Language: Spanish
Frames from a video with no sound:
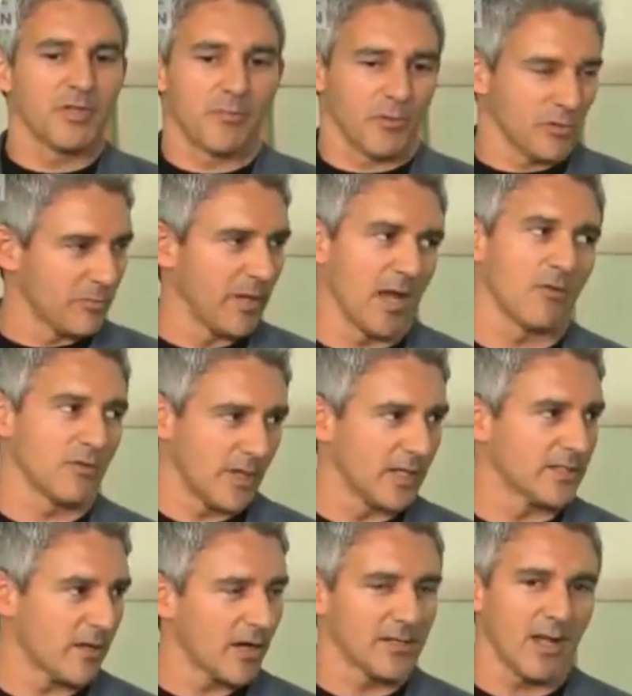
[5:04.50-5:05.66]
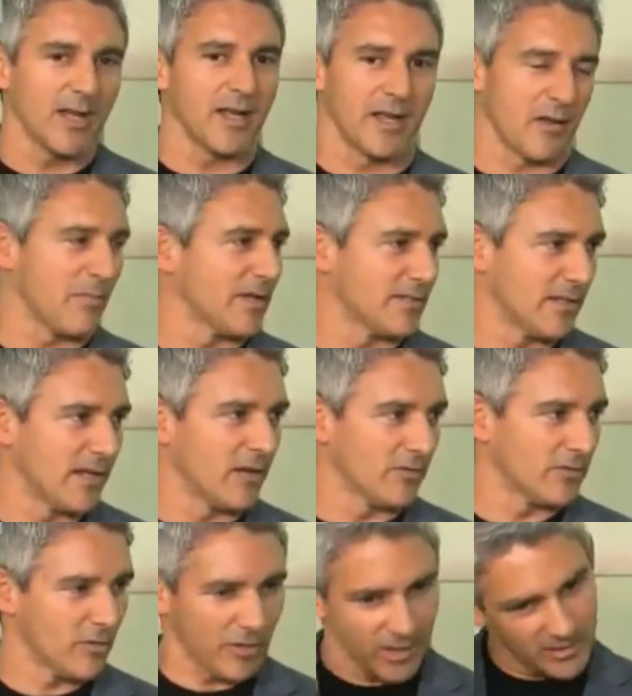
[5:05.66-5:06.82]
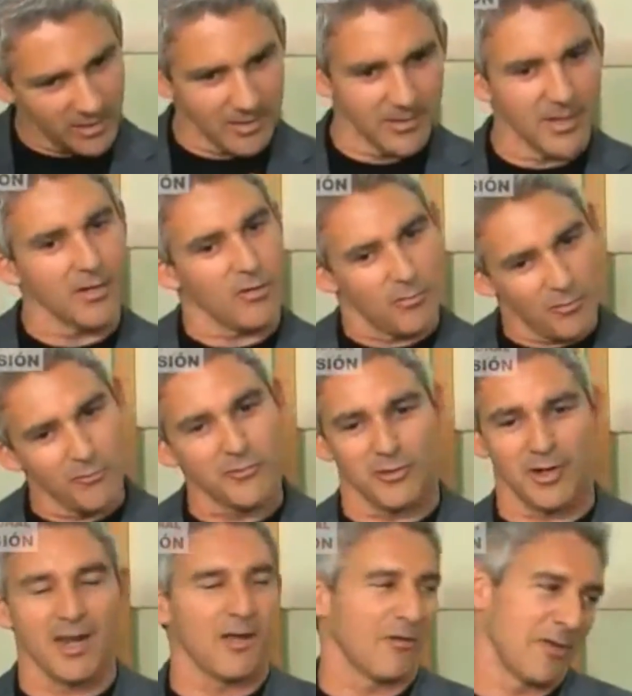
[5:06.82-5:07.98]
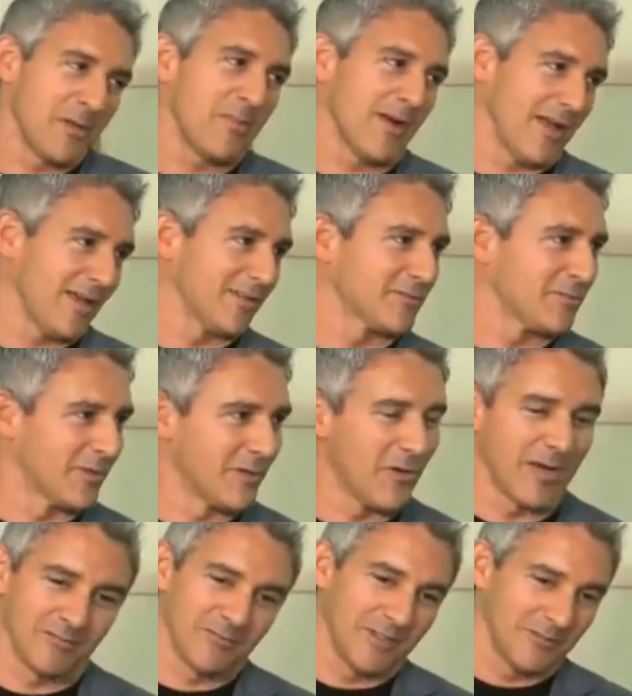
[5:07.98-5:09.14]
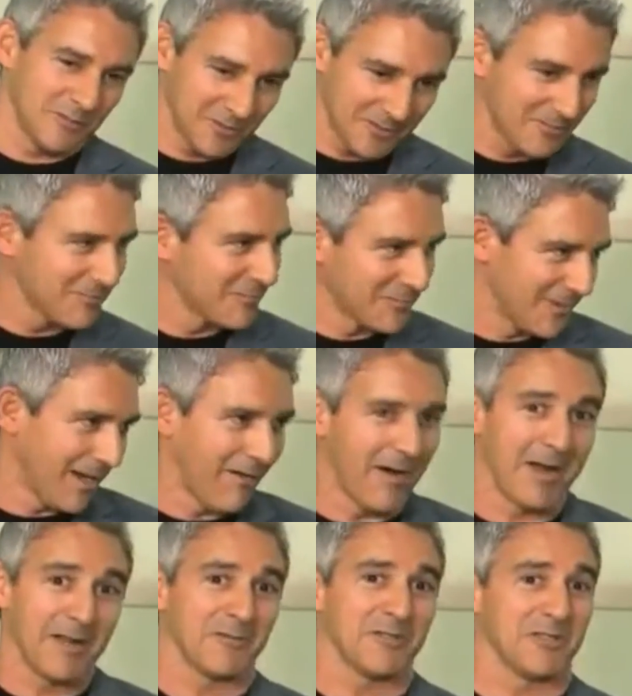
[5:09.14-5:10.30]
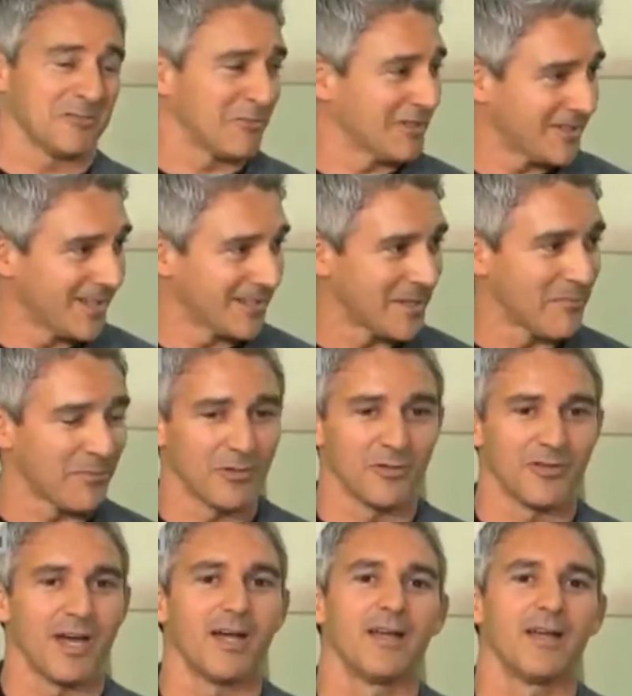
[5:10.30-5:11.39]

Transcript: de prosperidad y abundancia vas a generar más dinero. Tengo que entender cómo funciona la vida para eso. Pero bueno, eso es trabajaremos después si el tiempo nos wow,